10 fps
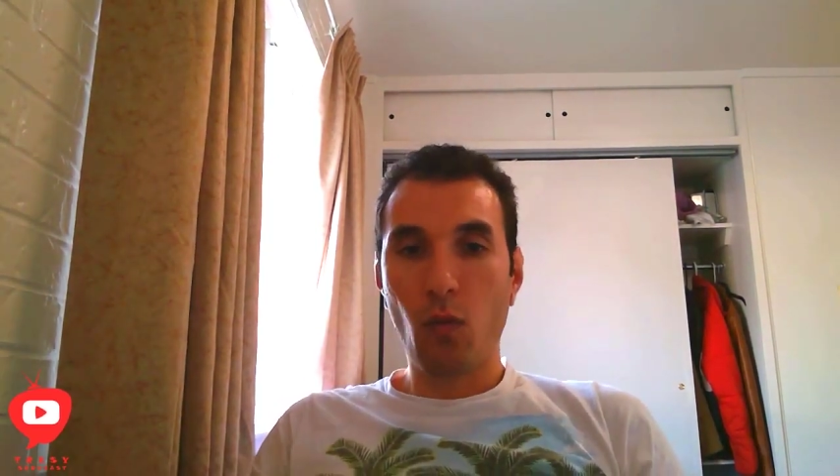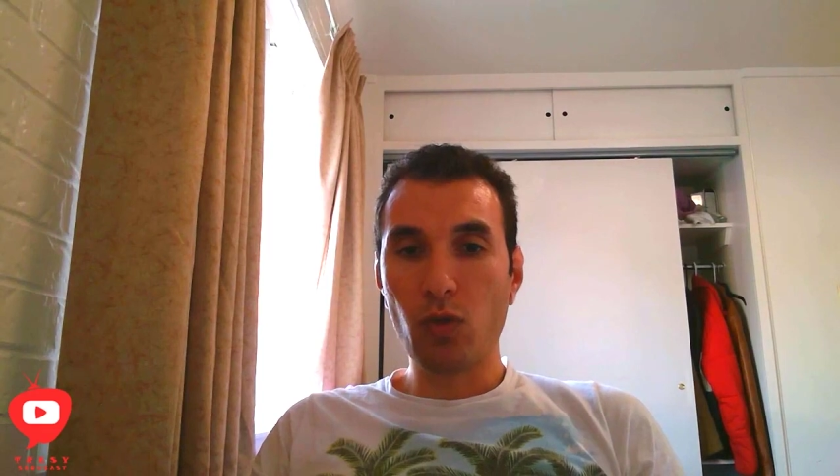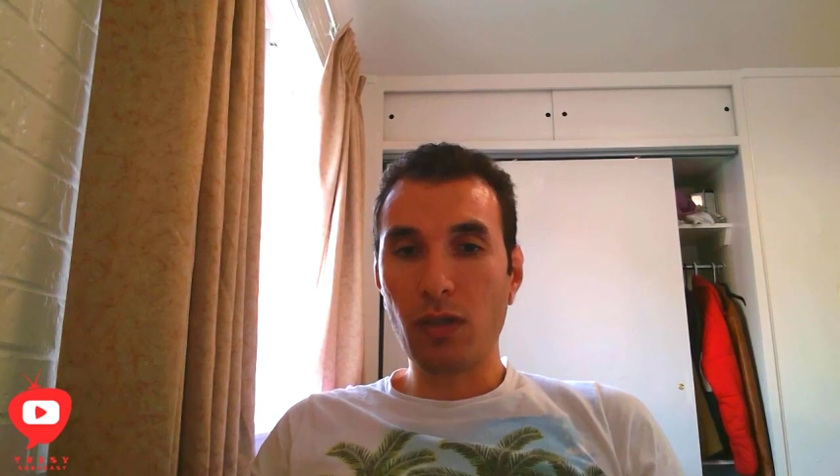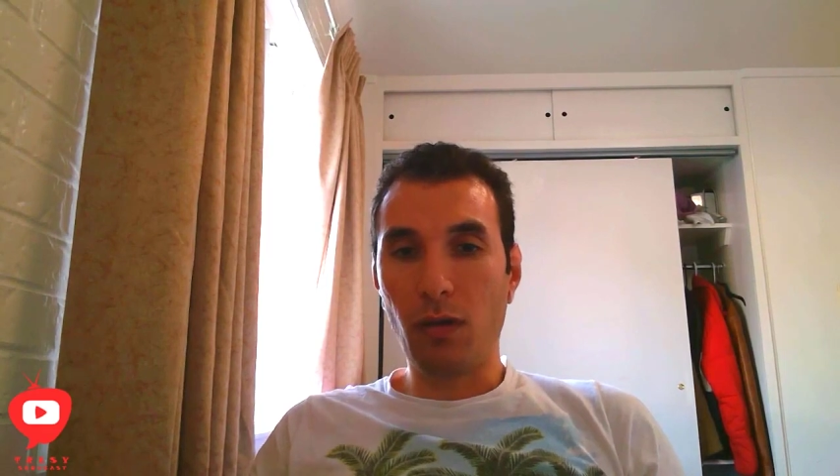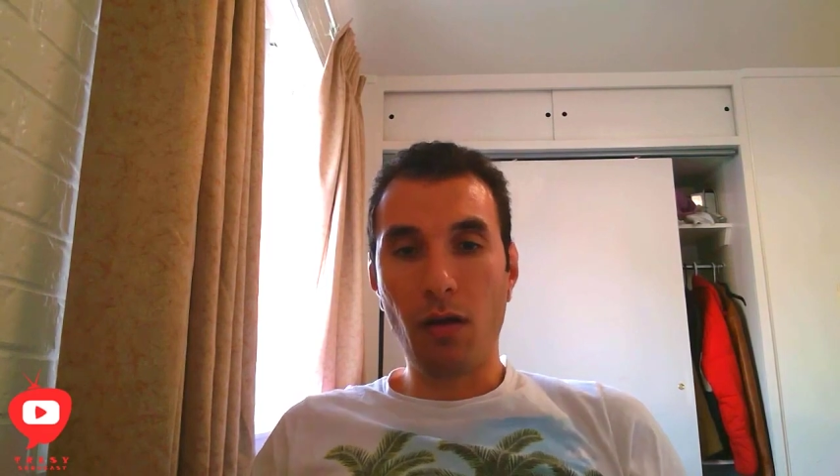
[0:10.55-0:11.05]

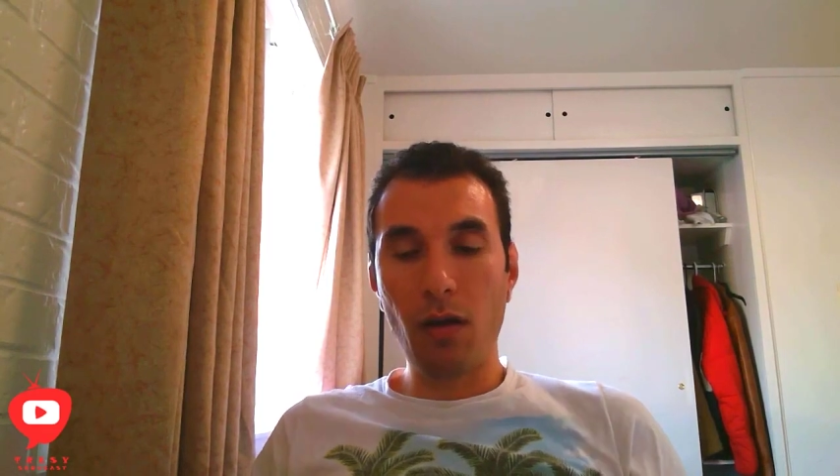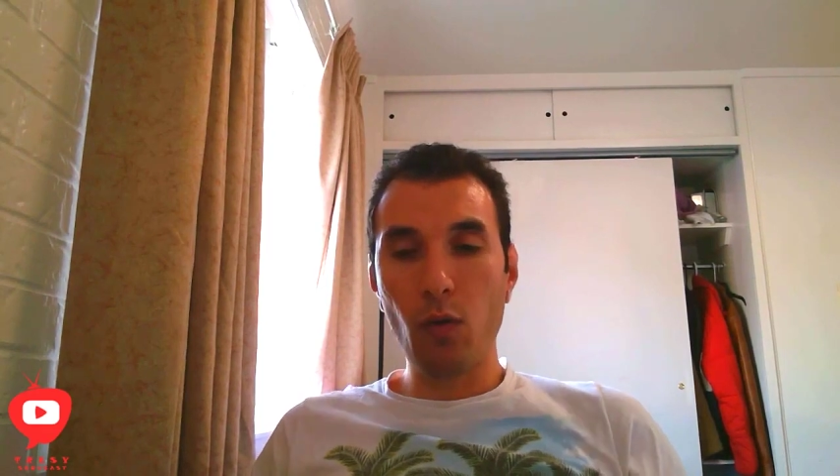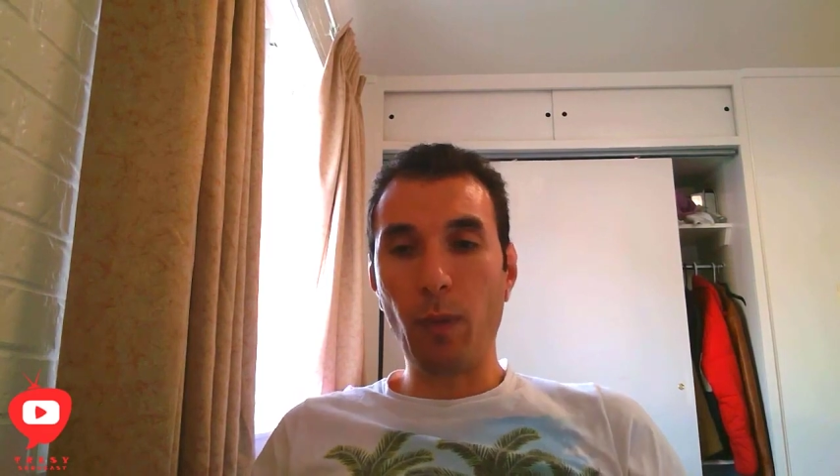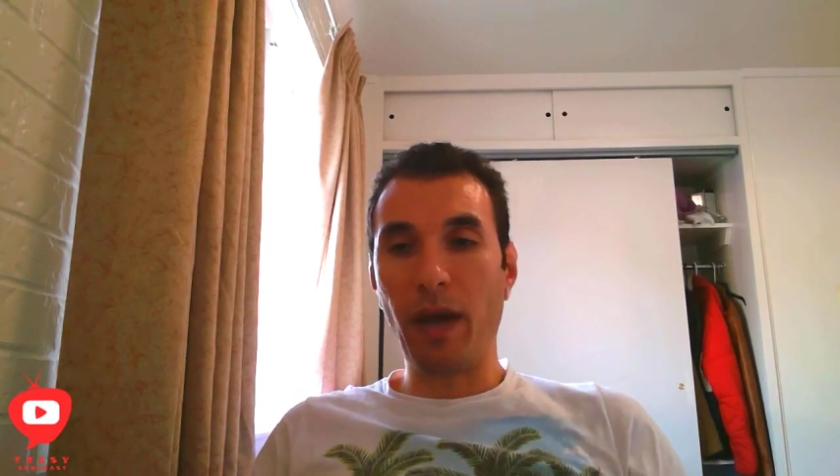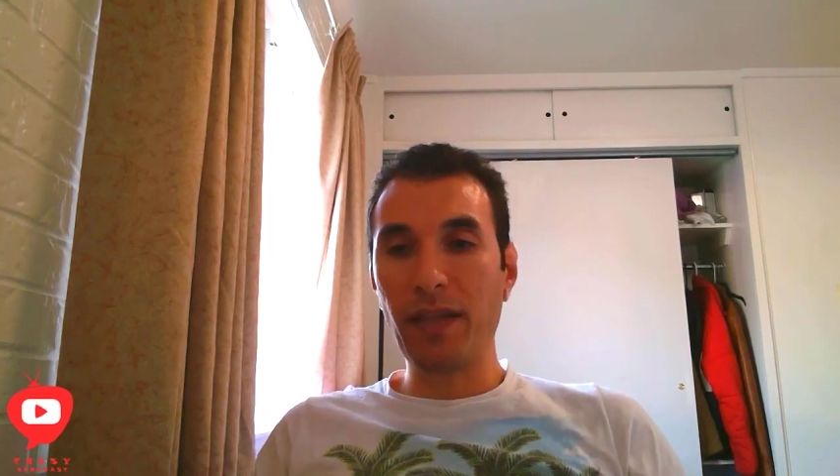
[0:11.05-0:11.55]
وتقراه
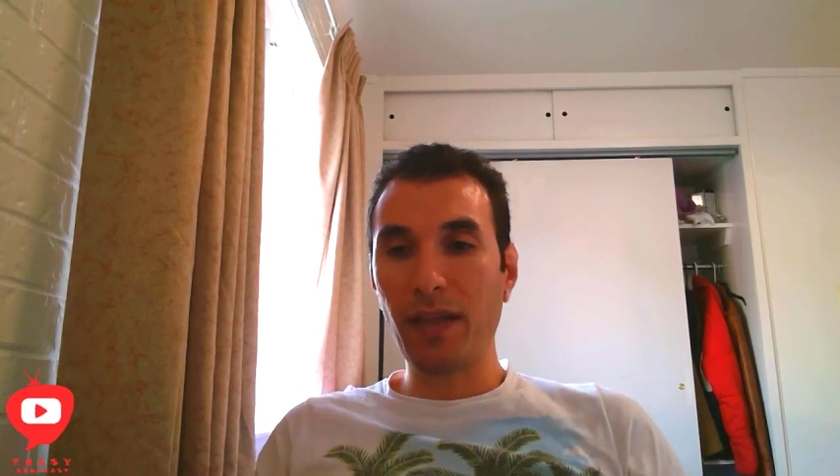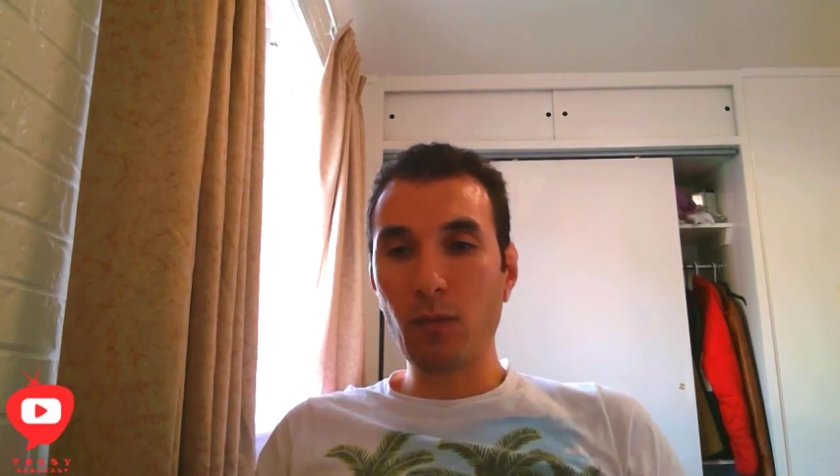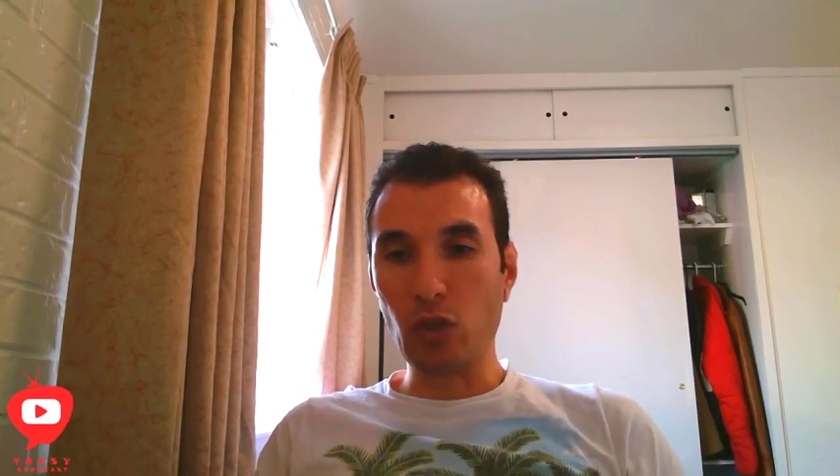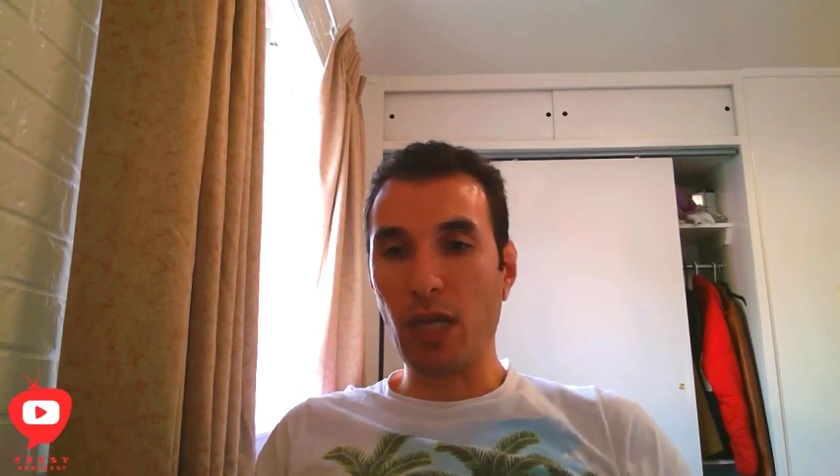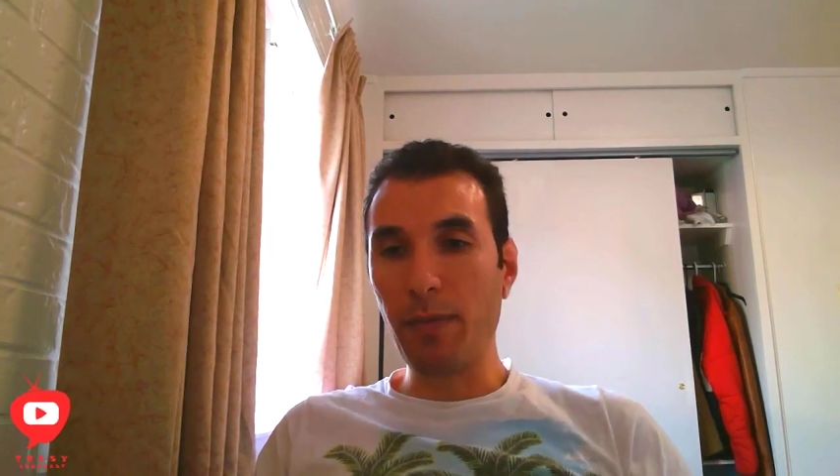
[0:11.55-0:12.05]
ويبقى عندك
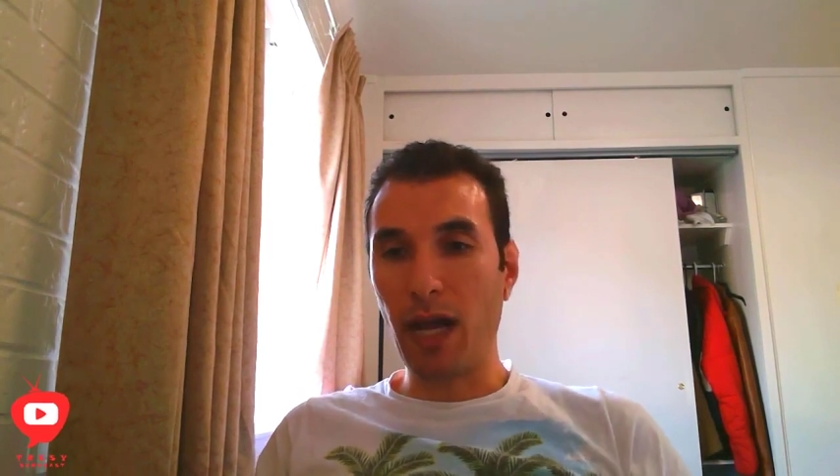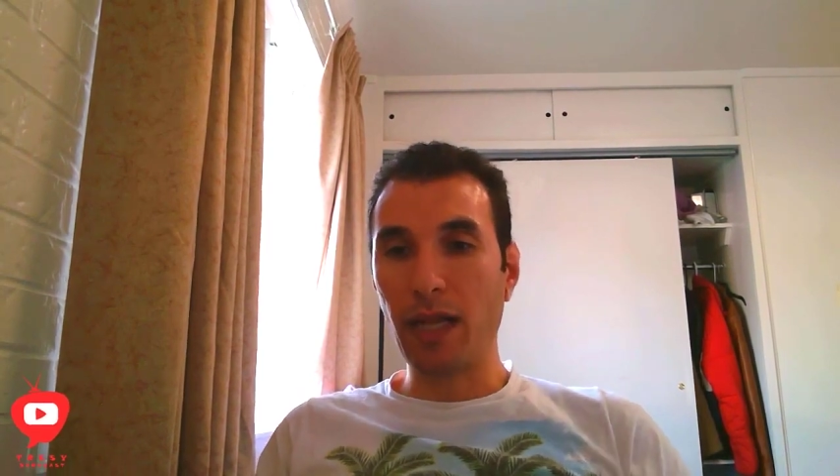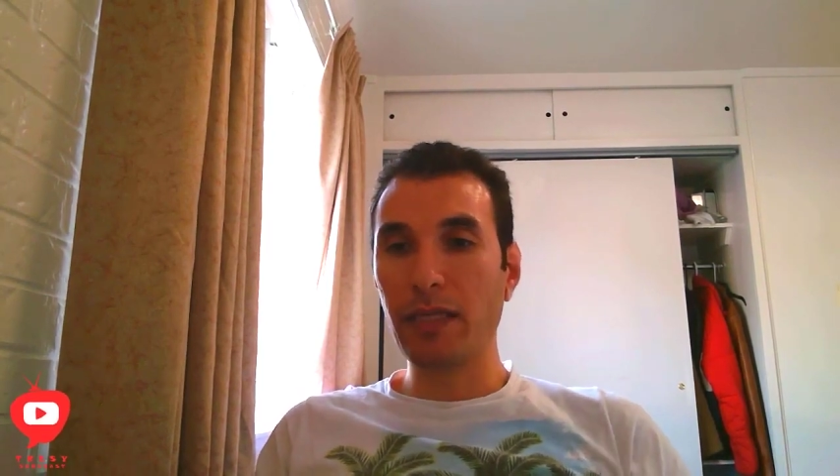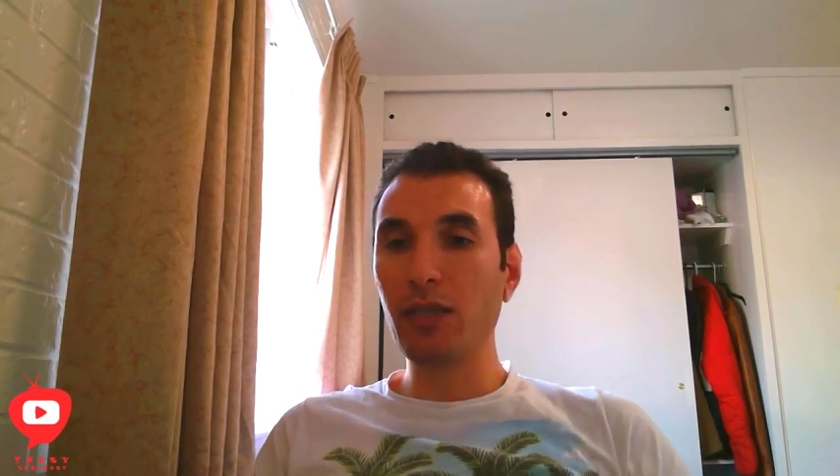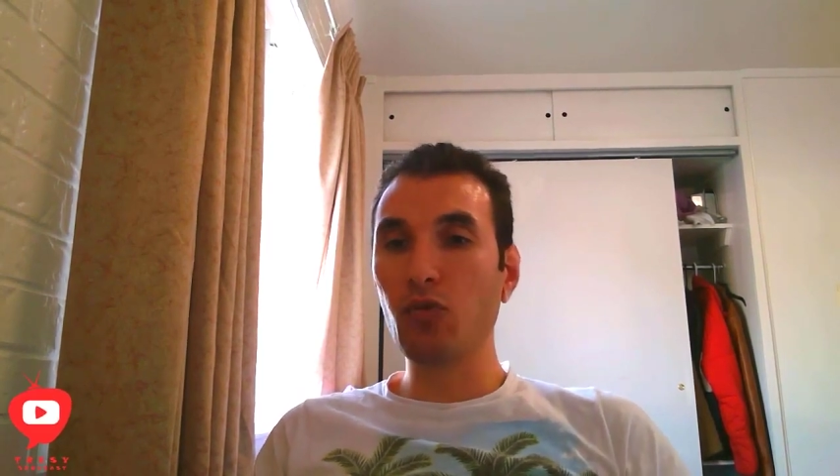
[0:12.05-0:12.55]
مثابره عليه